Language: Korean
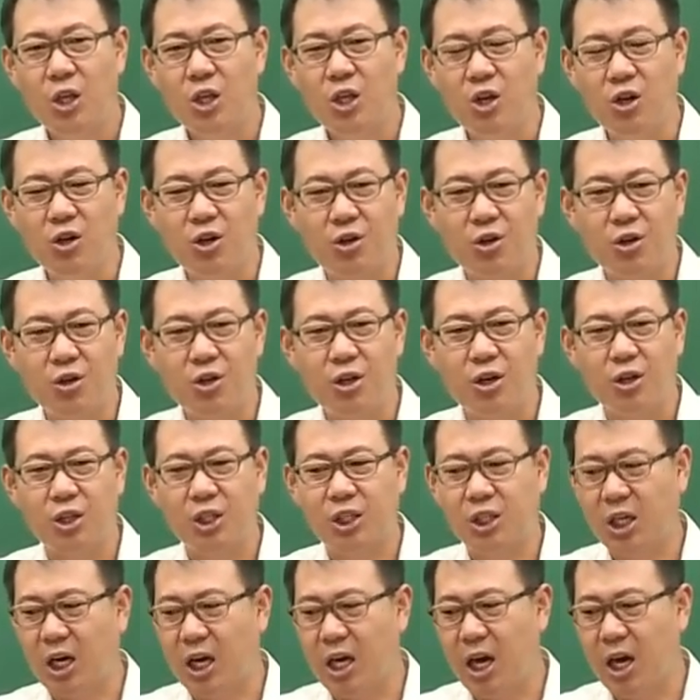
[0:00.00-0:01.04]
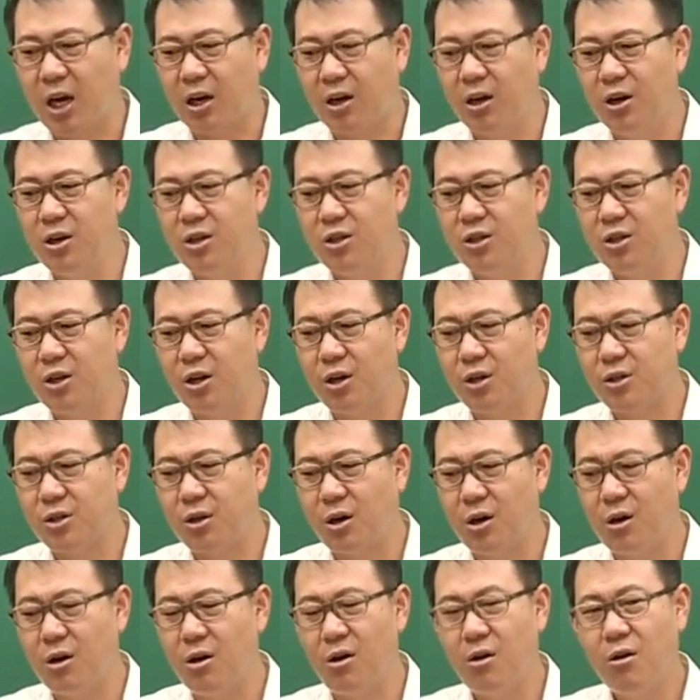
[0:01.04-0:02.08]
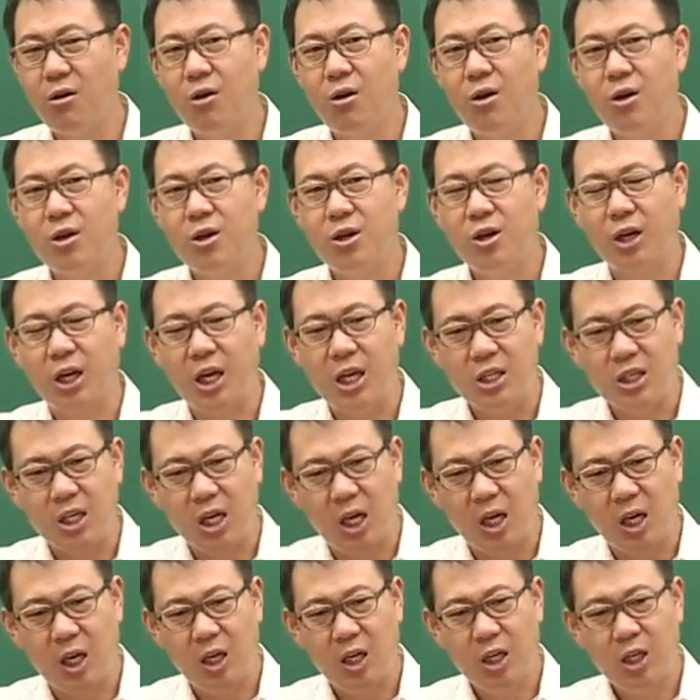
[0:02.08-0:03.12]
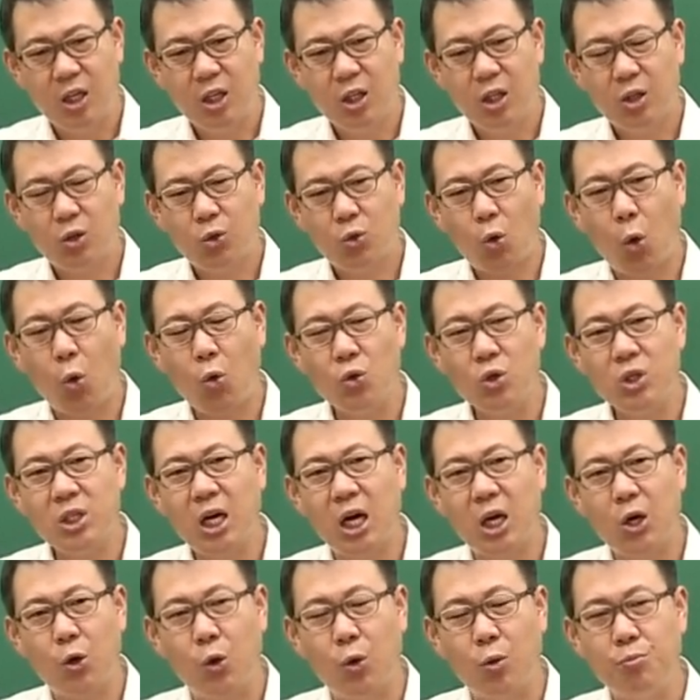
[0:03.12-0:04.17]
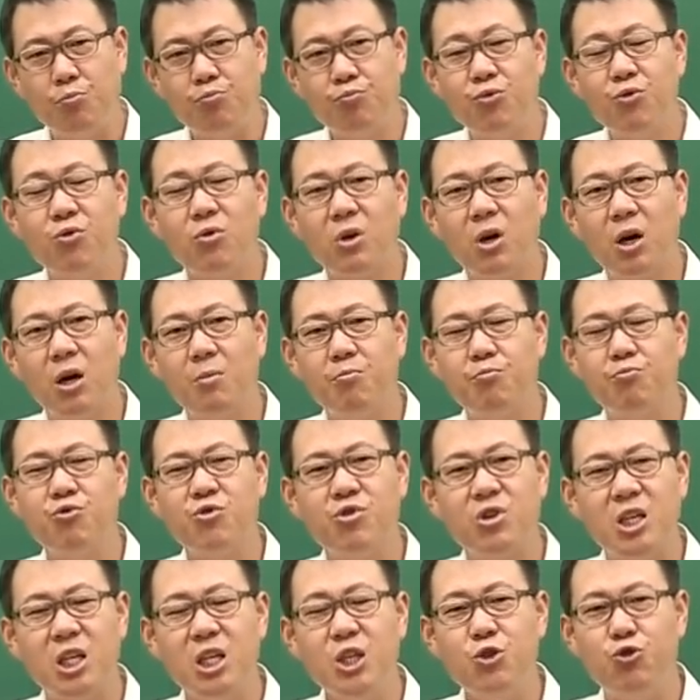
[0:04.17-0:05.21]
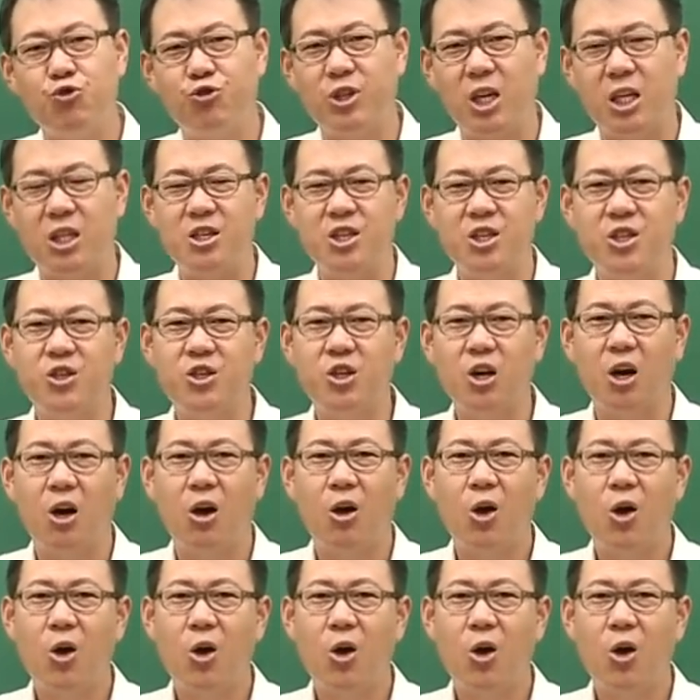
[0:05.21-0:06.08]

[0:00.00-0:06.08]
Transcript: 여러 역사에 걸쳐서 이렇게 이제 통사로 묶어, 묶인 주제들 있죠.